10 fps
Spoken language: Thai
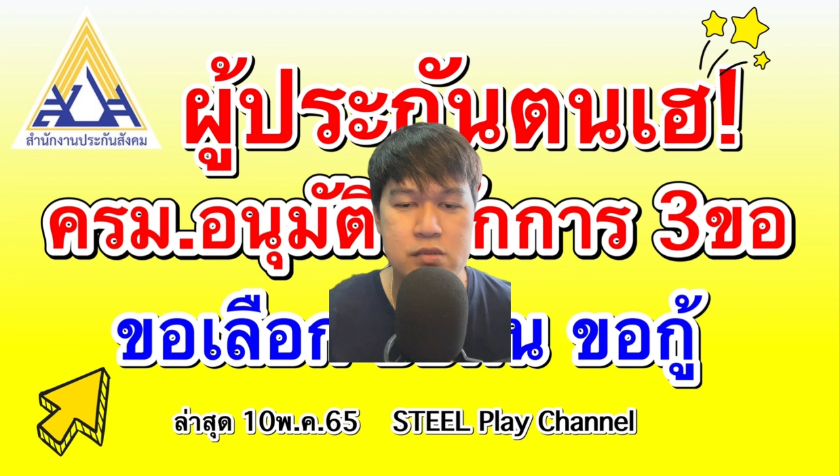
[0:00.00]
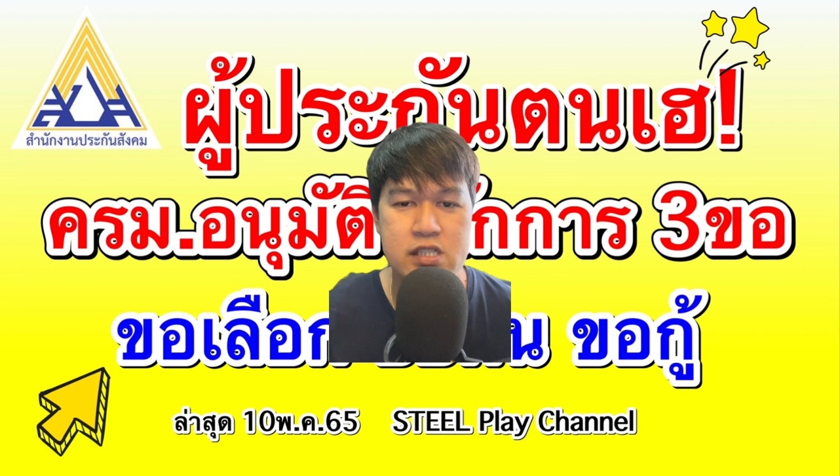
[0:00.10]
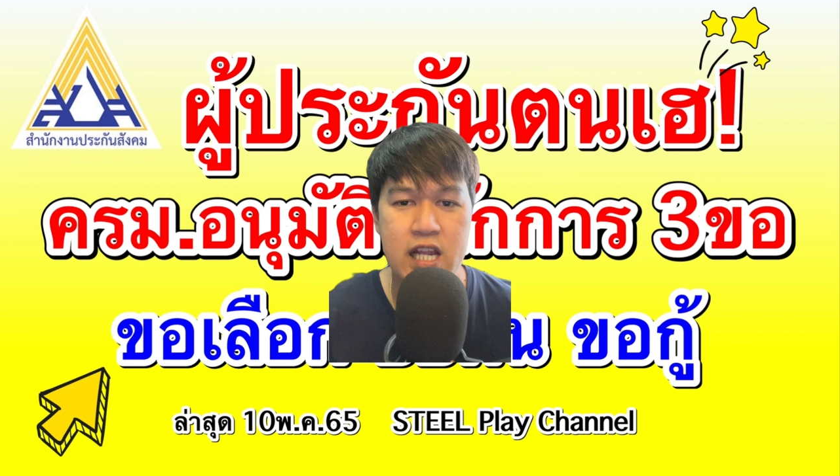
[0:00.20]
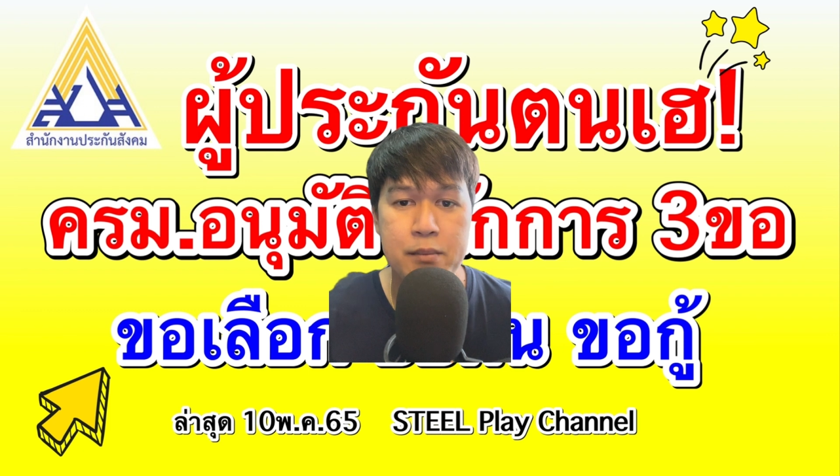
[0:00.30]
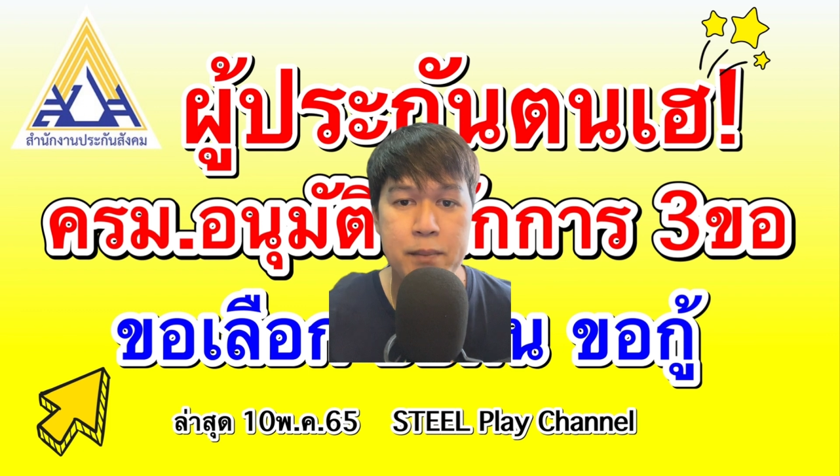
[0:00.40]
จะ
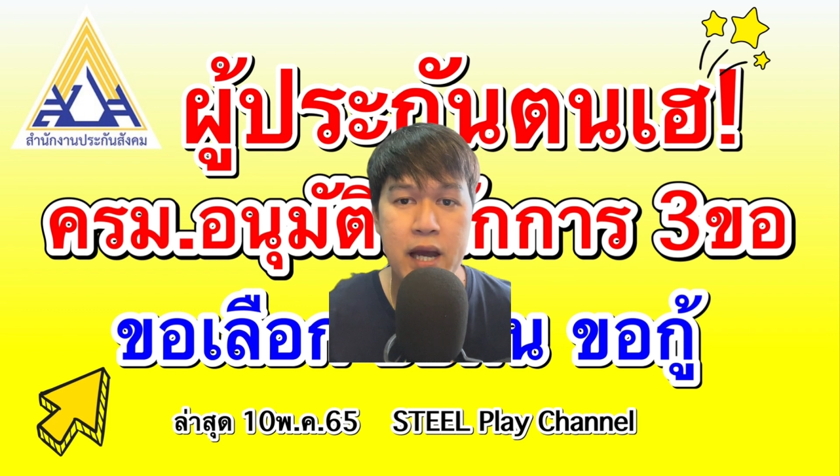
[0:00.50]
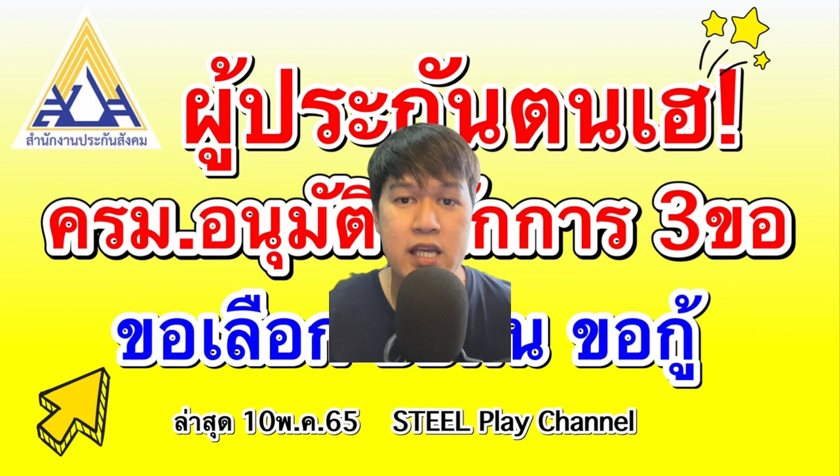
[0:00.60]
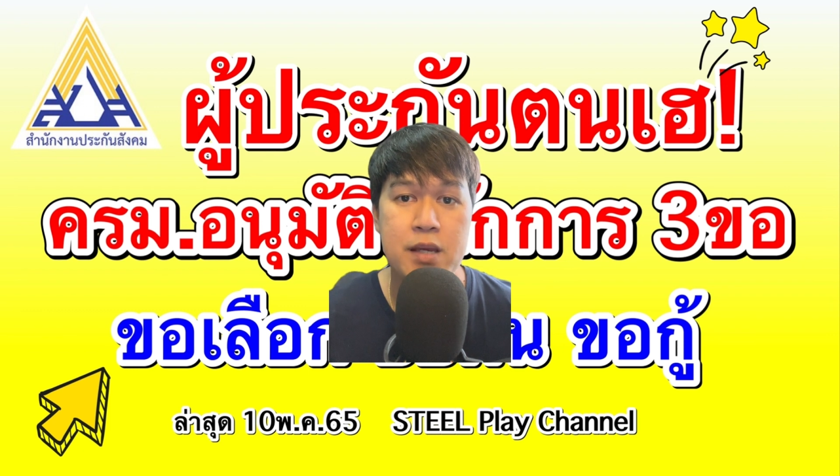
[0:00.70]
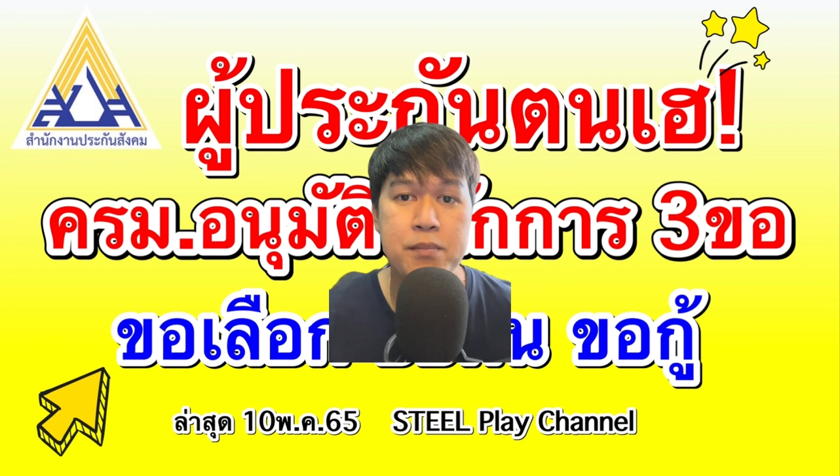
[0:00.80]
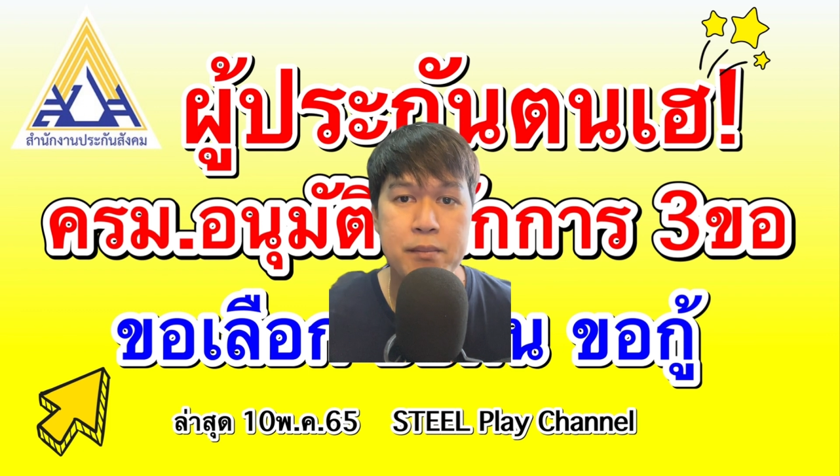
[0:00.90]
ได้ไม่พลาด
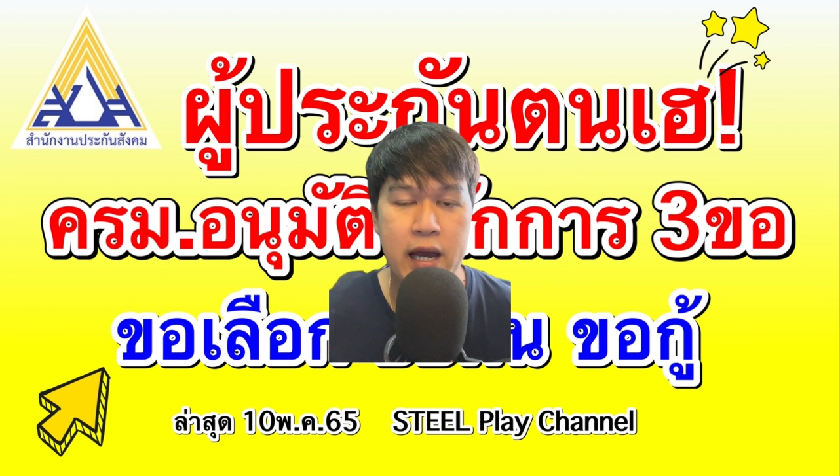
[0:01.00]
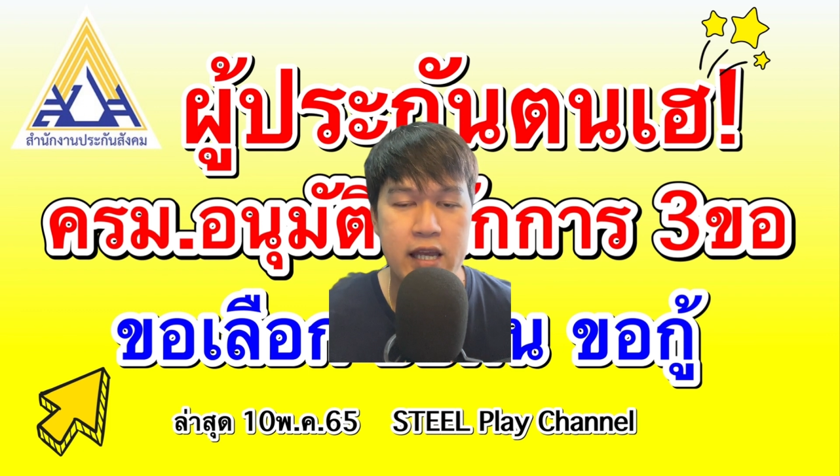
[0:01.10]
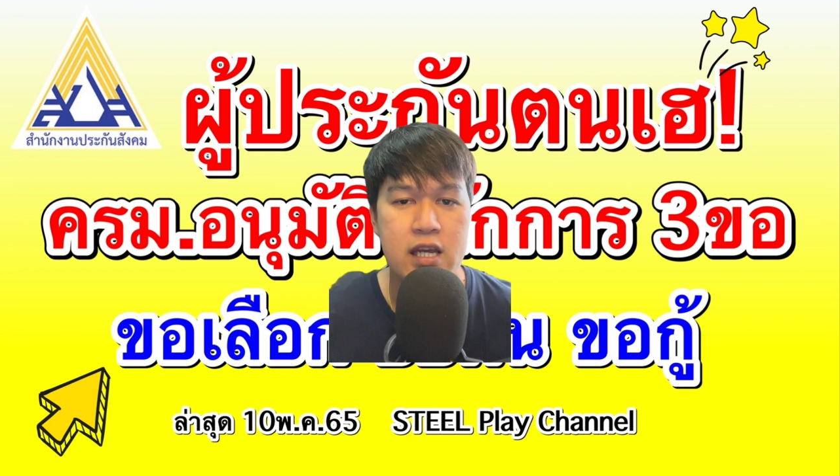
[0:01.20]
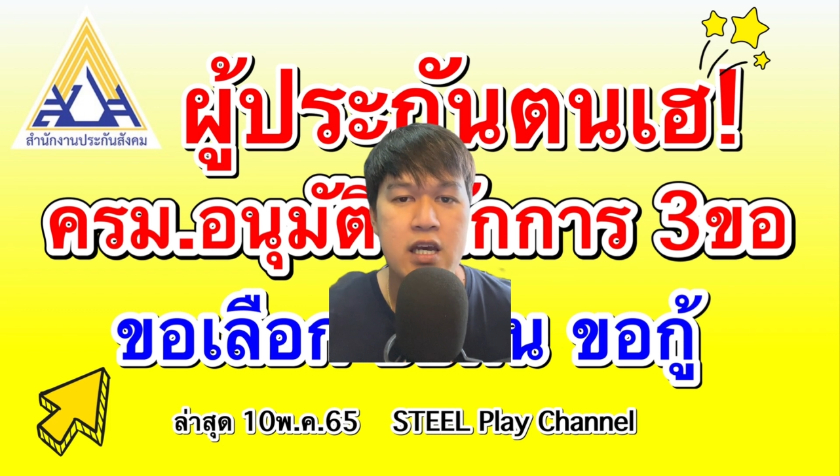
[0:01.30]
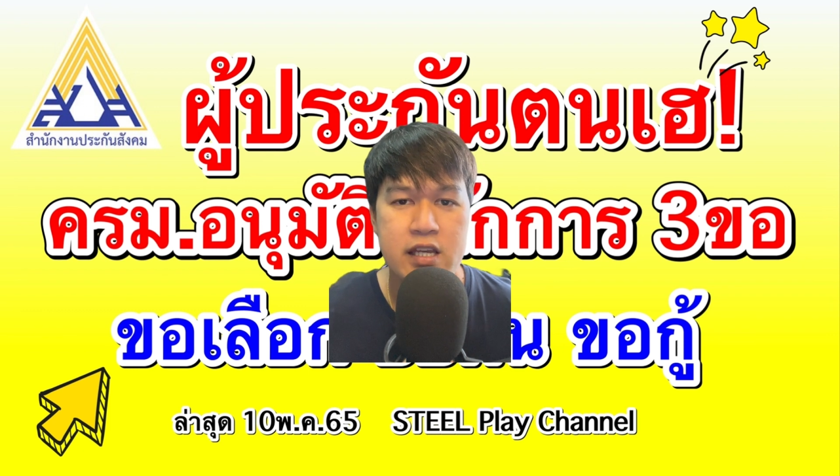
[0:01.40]
คลิปให
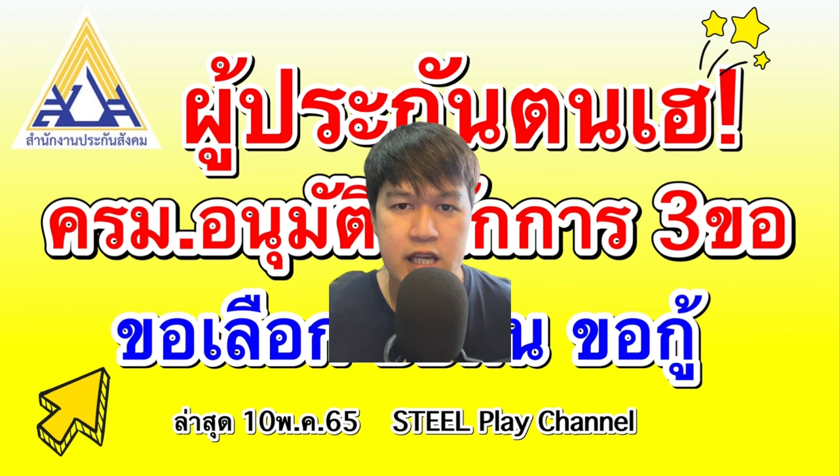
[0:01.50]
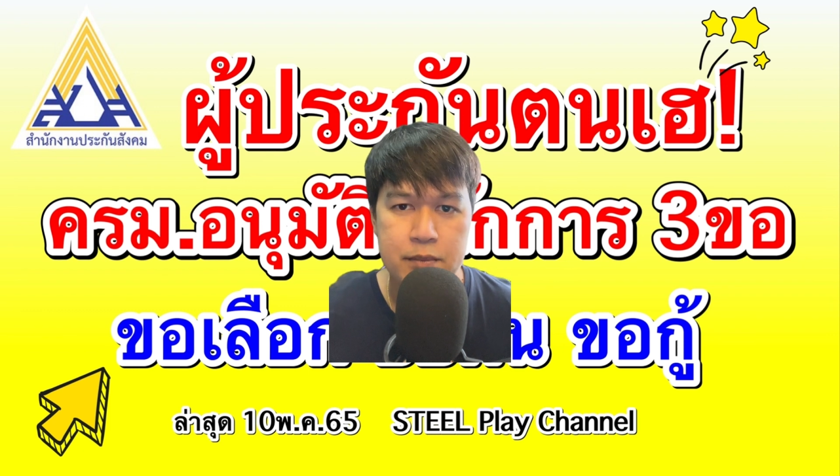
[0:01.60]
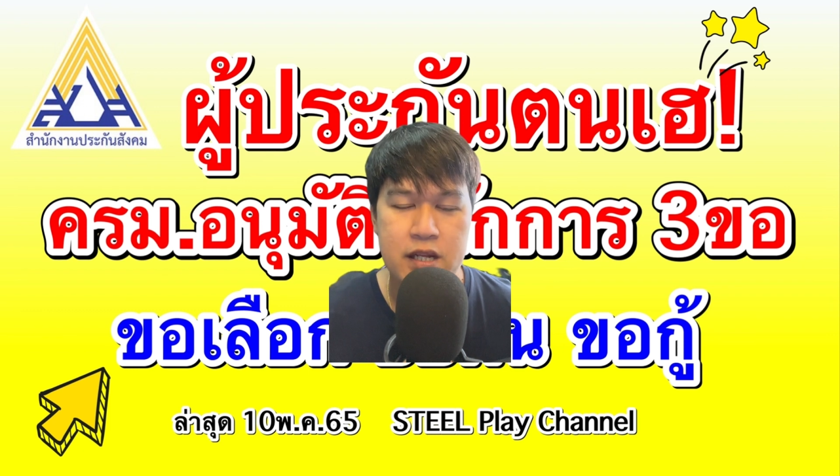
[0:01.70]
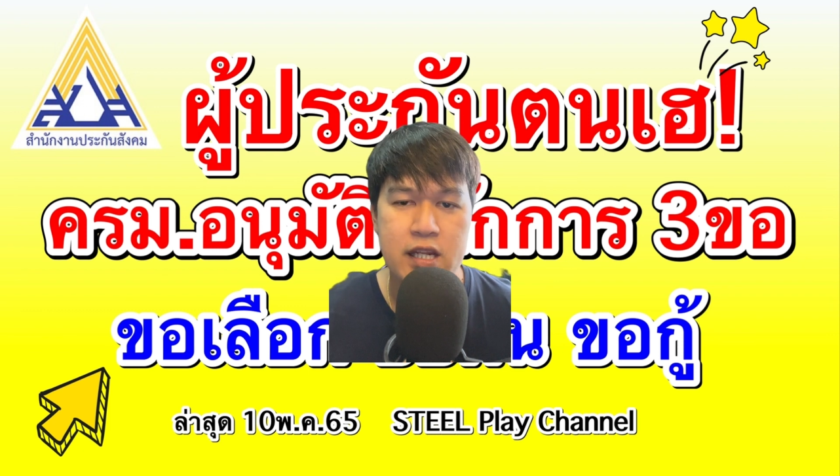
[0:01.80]
ม่ๆ คลิป